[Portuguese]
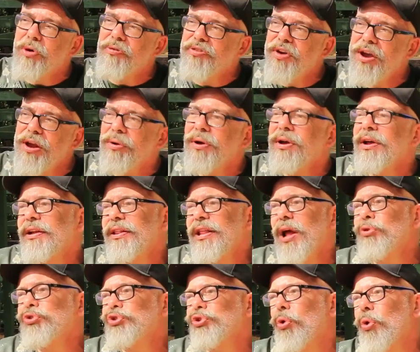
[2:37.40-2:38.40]
com teu filho,
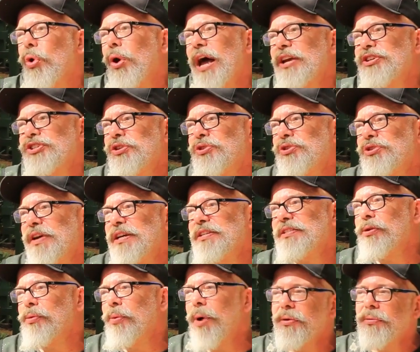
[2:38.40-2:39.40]
dá um chocolatinho de
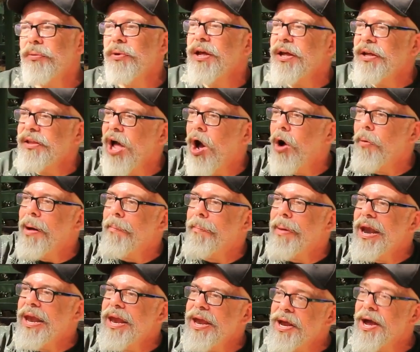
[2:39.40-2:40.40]
vez em quando, dá uma
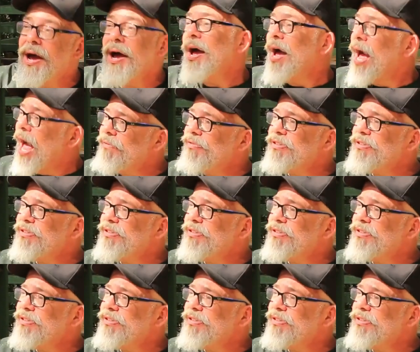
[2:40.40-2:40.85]
balinha,